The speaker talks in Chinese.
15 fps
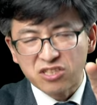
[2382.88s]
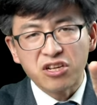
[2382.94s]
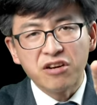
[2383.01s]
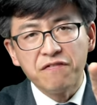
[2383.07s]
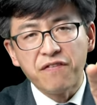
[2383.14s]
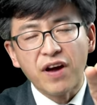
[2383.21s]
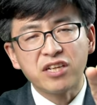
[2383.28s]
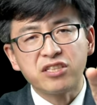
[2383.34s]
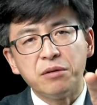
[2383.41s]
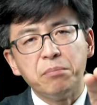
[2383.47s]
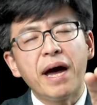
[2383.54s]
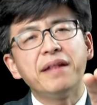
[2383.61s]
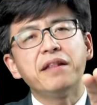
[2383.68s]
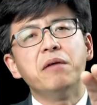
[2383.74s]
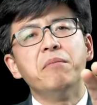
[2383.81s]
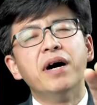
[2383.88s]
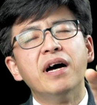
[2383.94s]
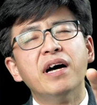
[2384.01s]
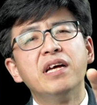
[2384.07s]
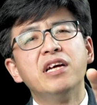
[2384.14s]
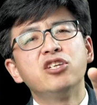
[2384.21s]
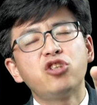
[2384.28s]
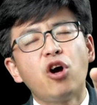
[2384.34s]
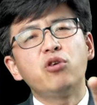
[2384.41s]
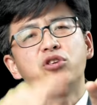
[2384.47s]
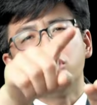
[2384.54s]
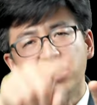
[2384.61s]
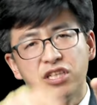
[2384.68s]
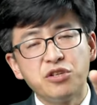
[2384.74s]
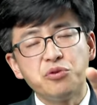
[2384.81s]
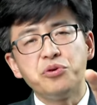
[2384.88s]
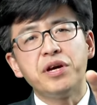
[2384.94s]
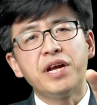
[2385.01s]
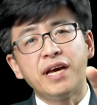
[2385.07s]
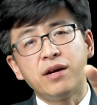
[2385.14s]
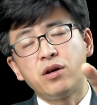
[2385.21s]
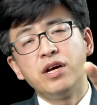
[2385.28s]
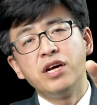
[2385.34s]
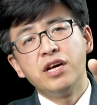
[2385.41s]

责罚审判他们，照着那个约来，